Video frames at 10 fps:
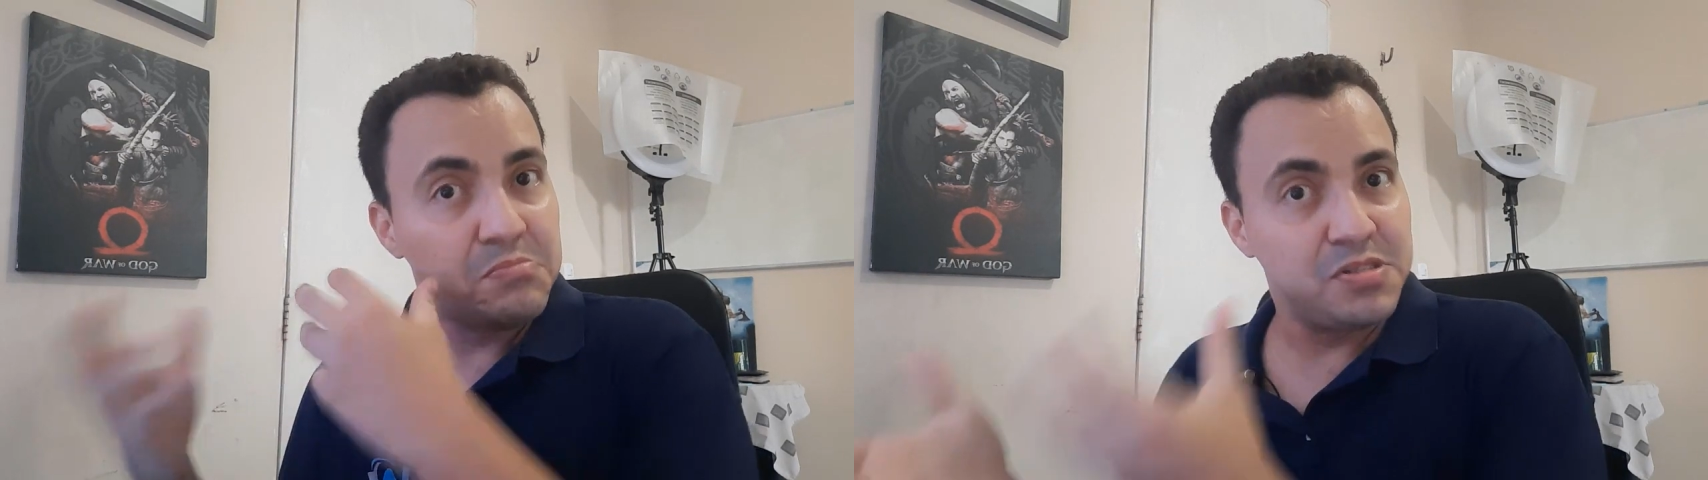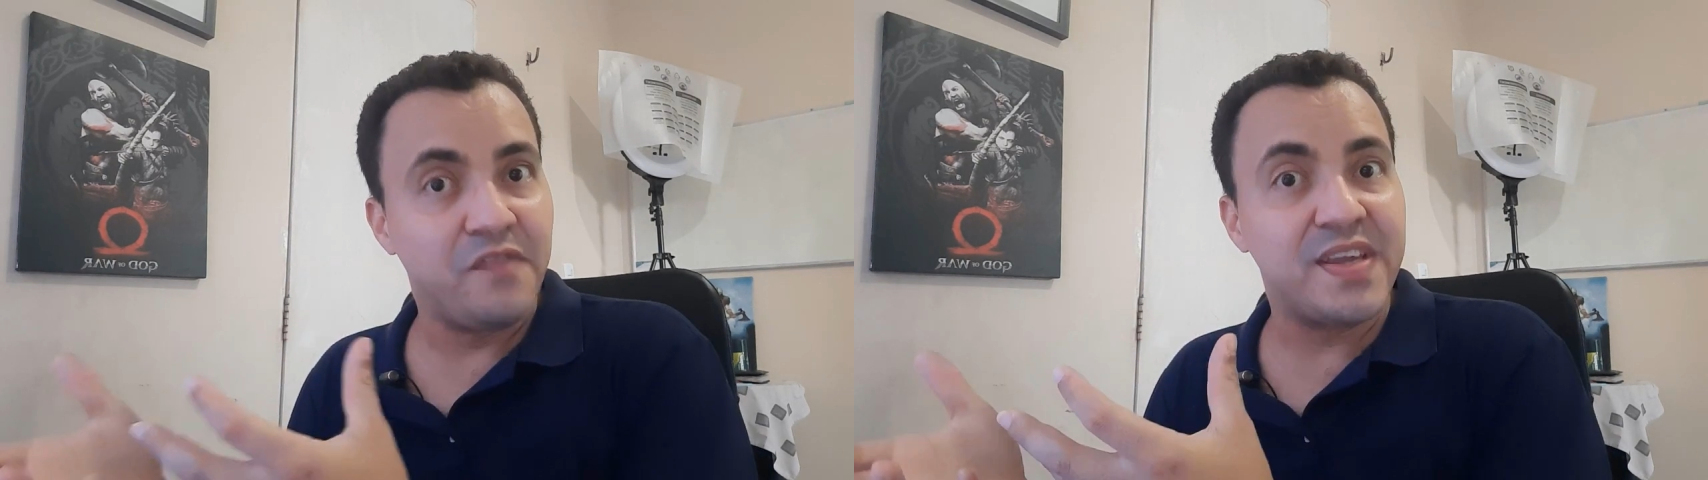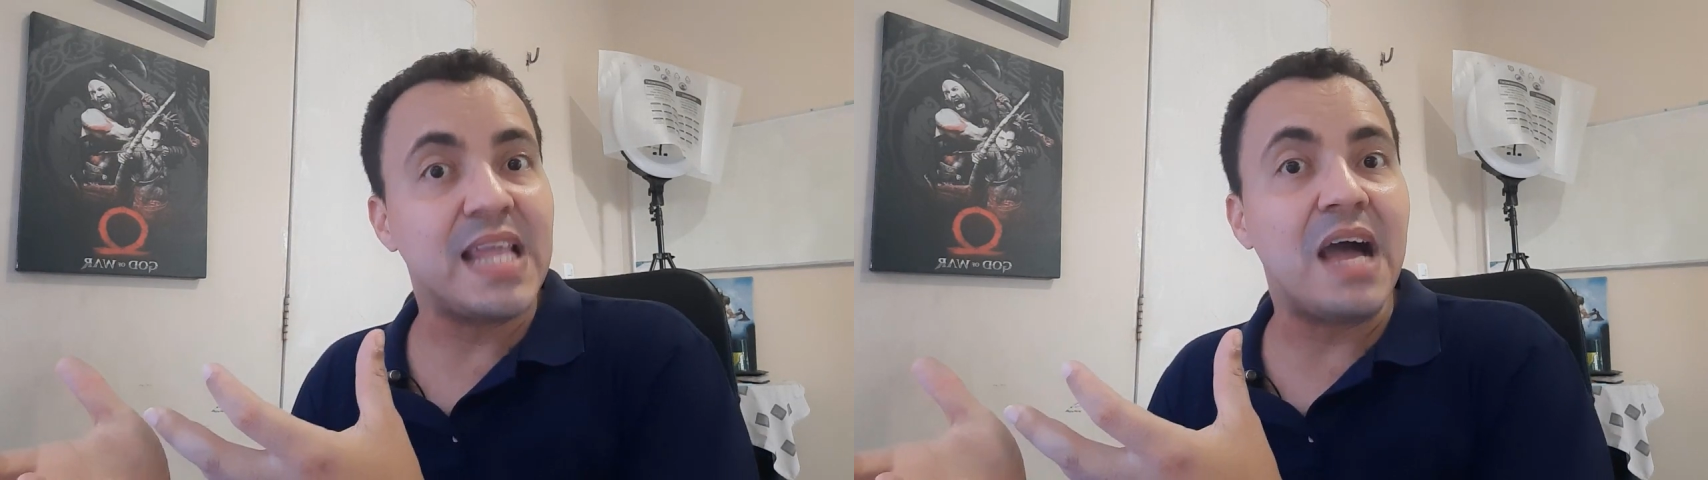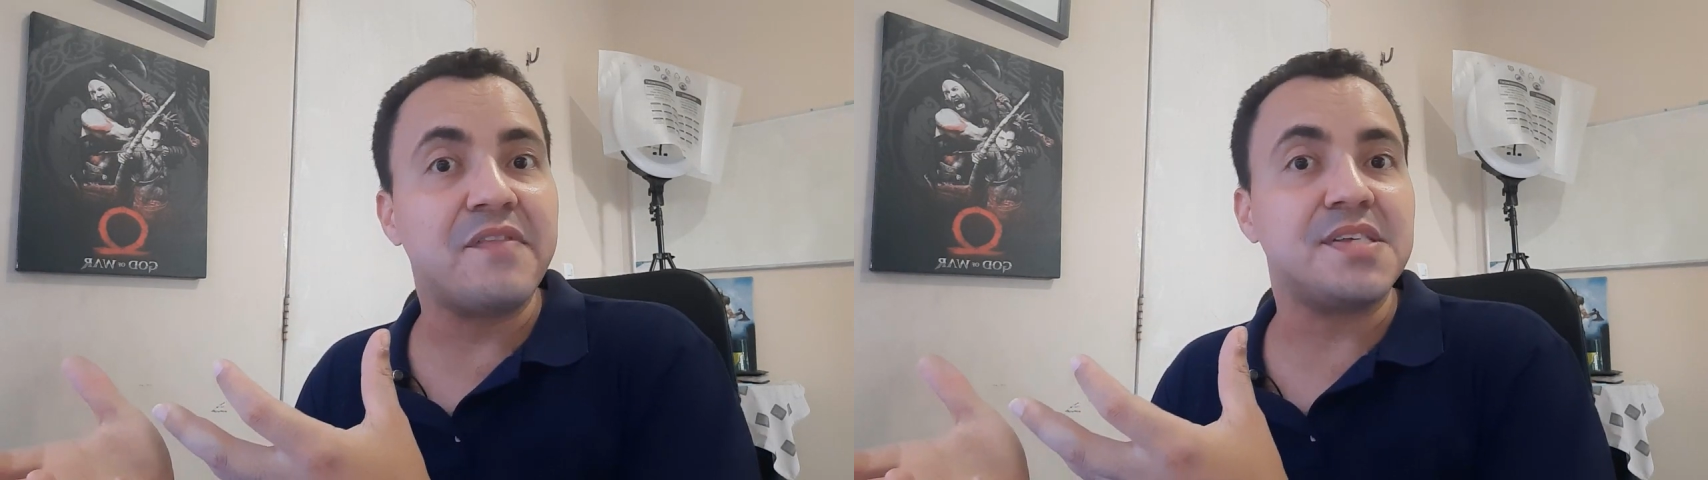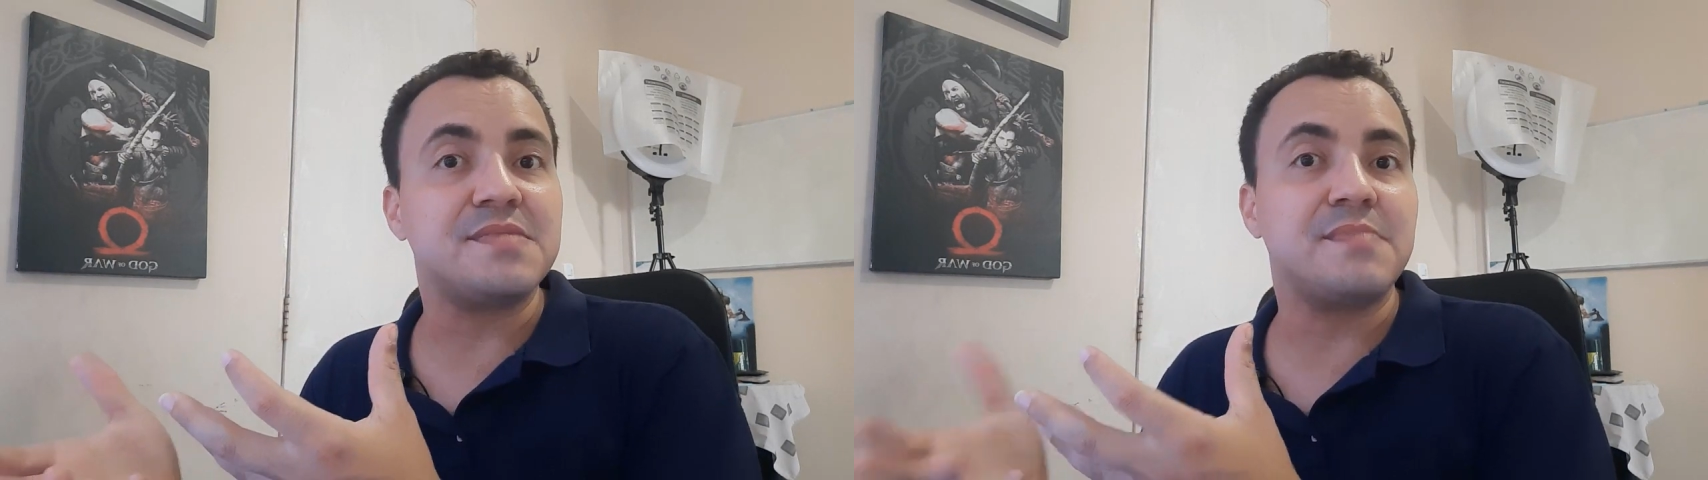são
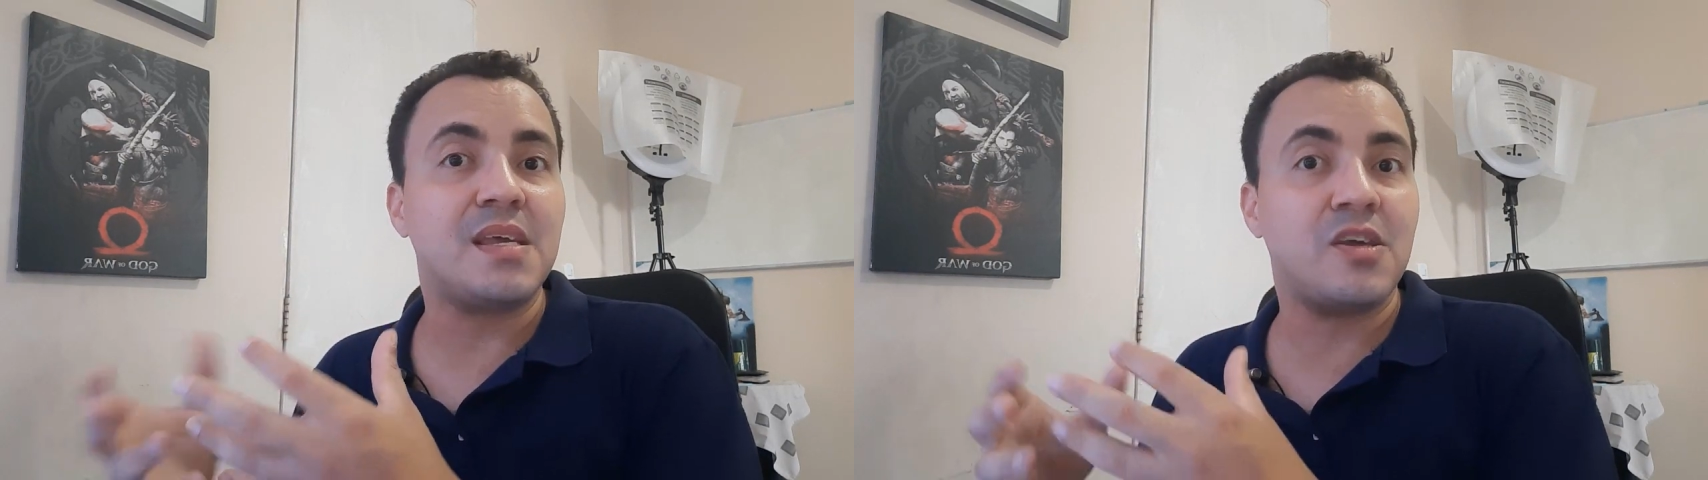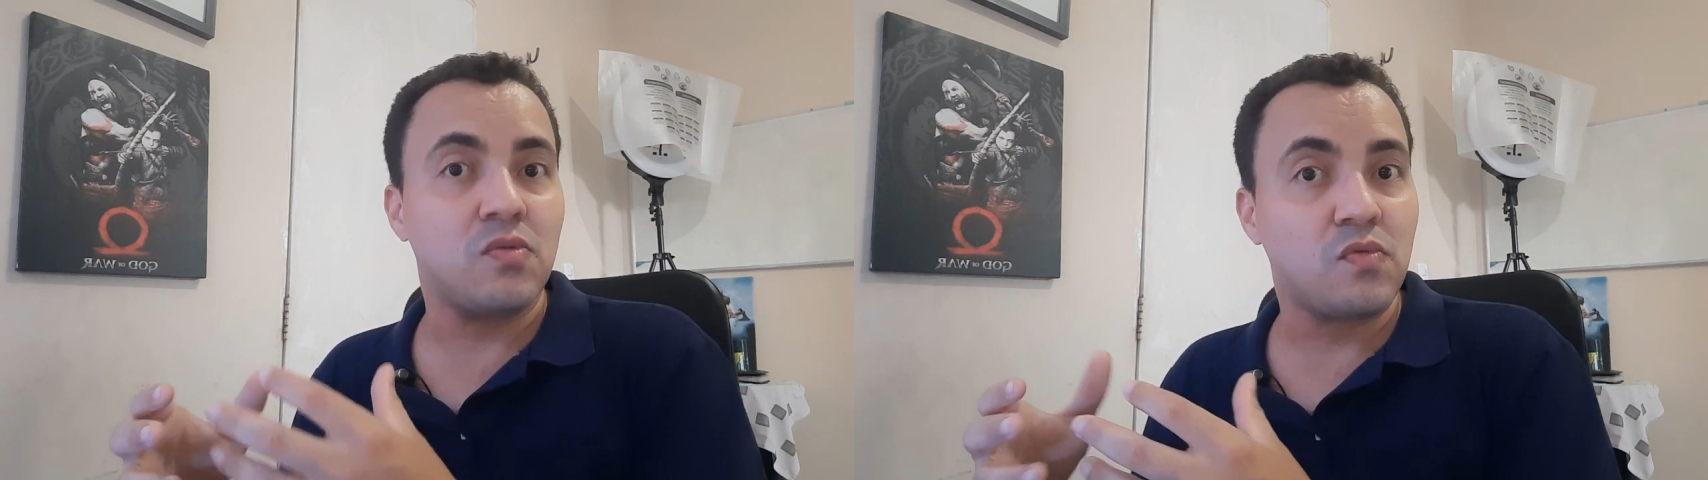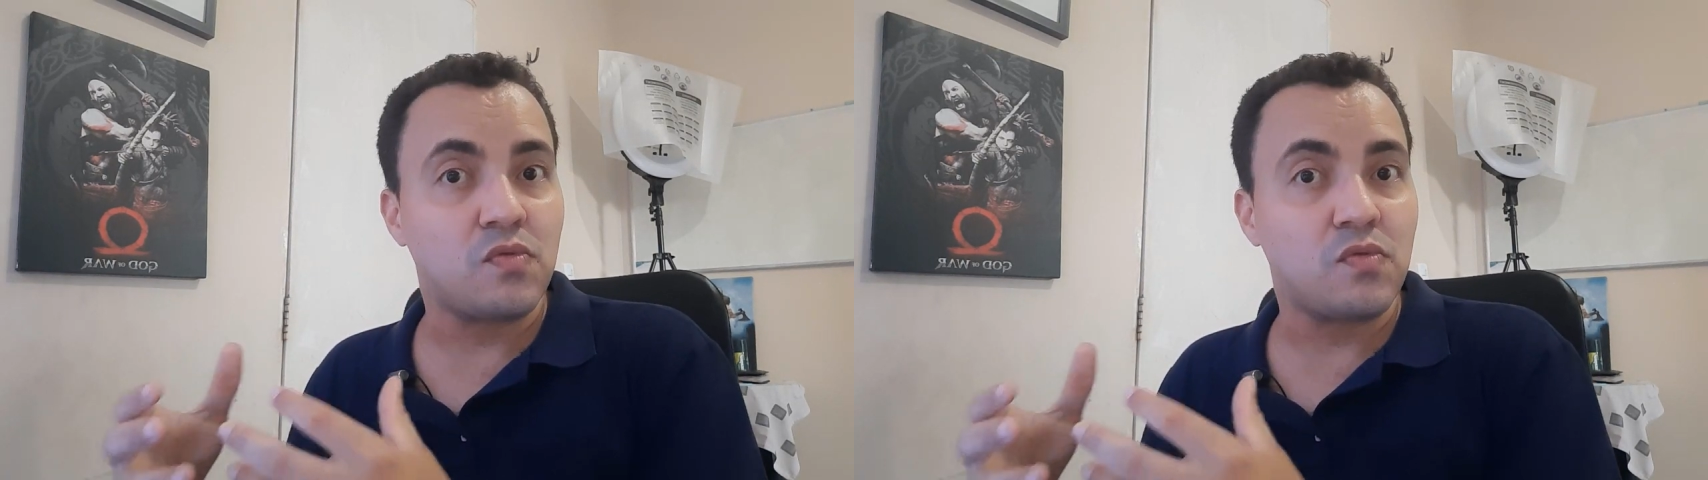vendáveis, né? Que eu